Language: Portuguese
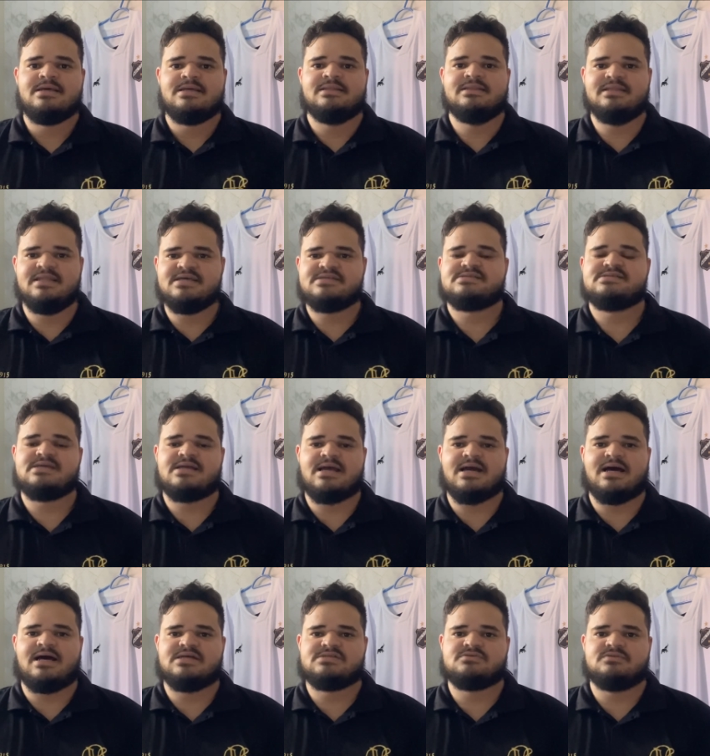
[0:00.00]
nesse
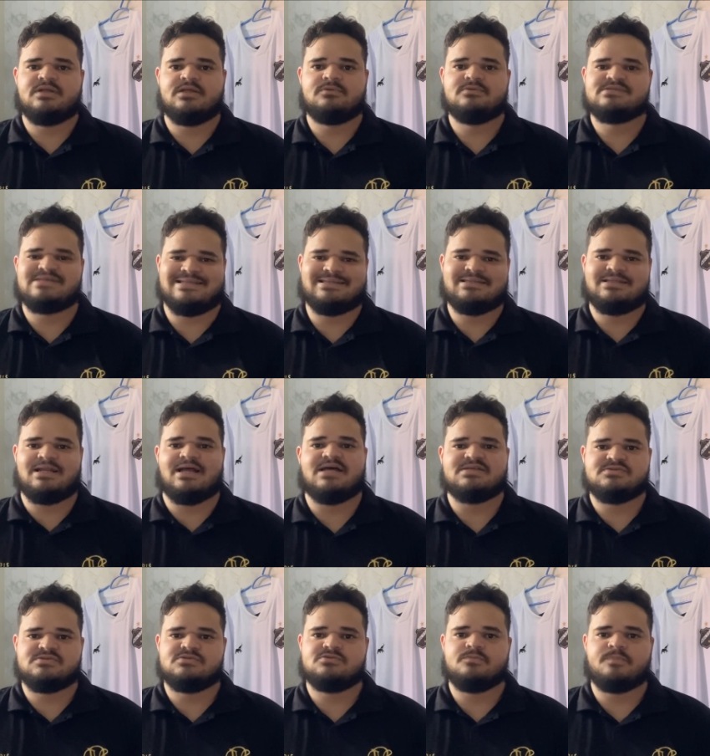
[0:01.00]
caso né, dos
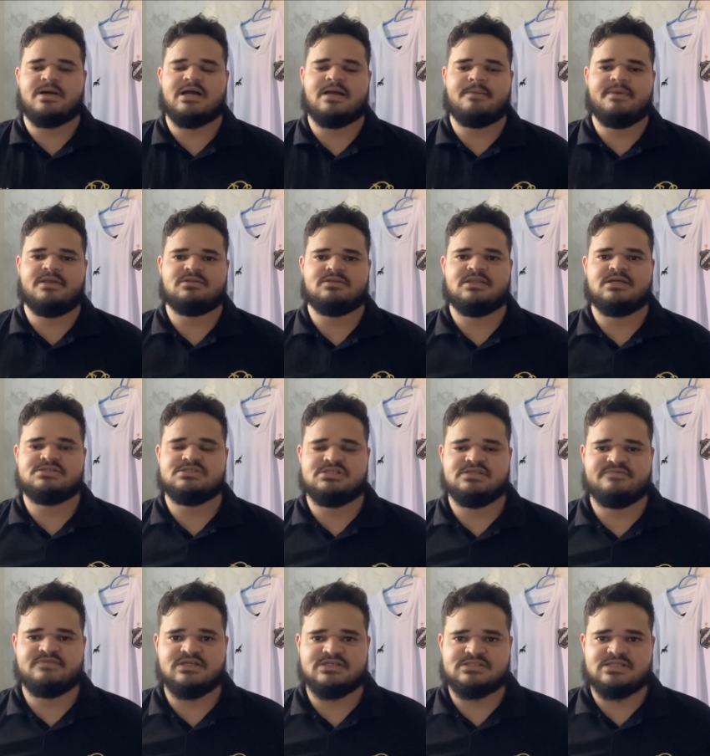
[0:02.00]
atrasos no pagamento das
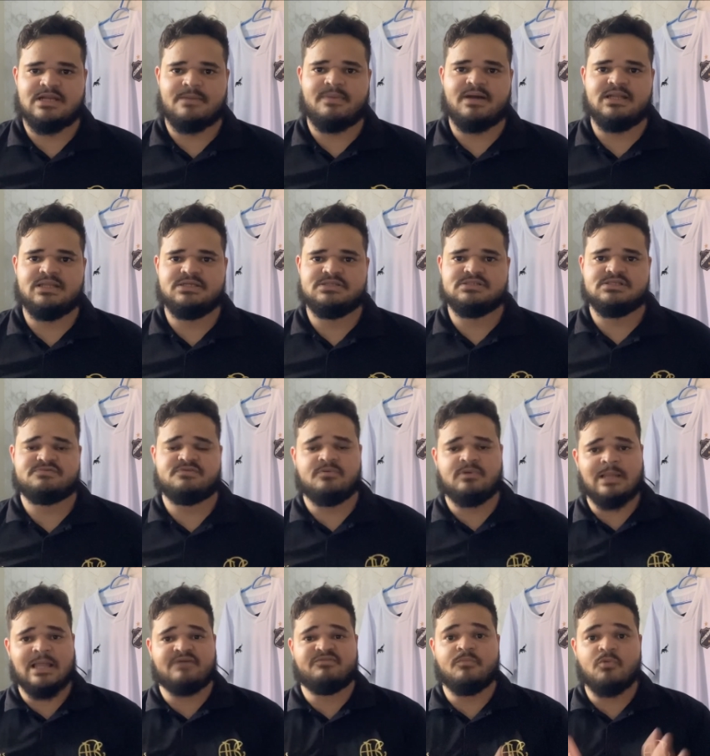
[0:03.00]
dívidas trabalhistas.
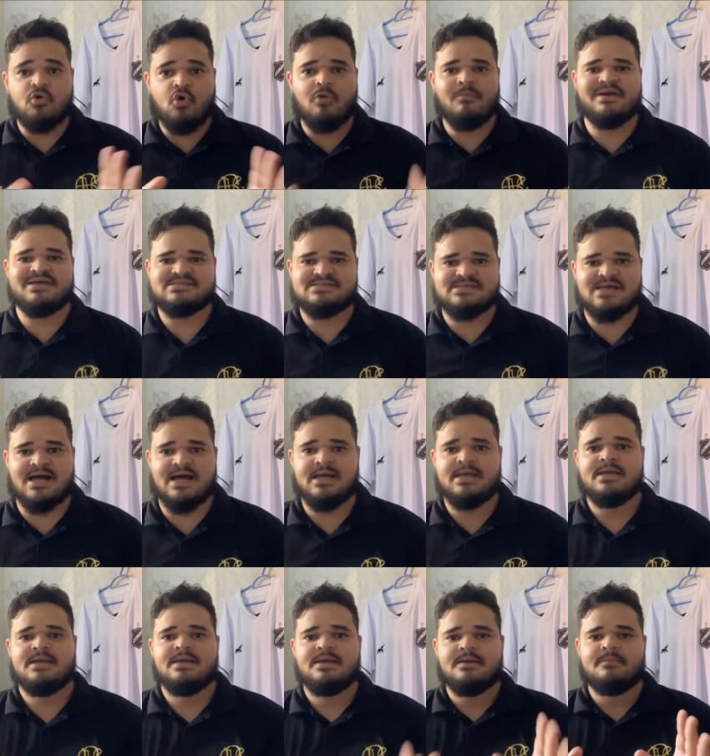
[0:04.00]
Vamos lá, vamos
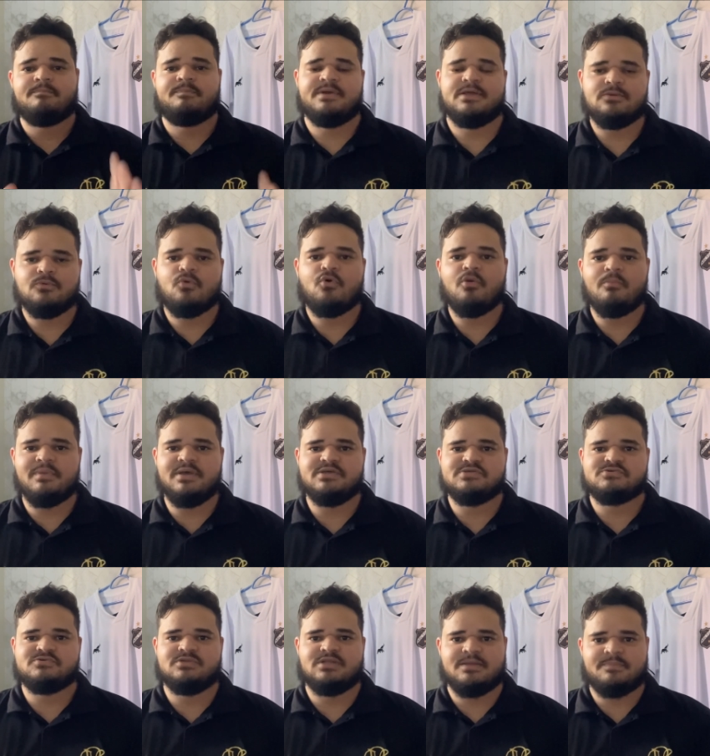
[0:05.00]
começar pelo
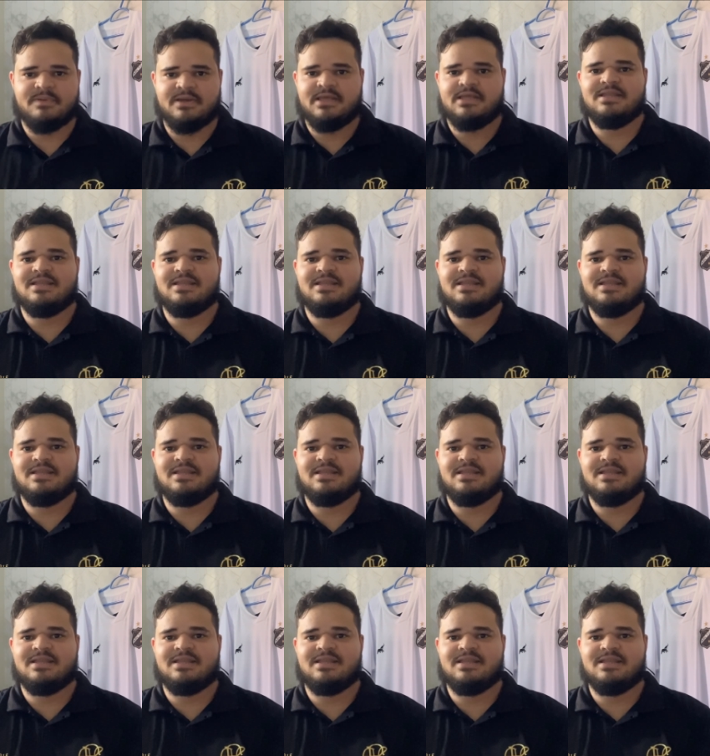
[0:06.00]
começo, né, para que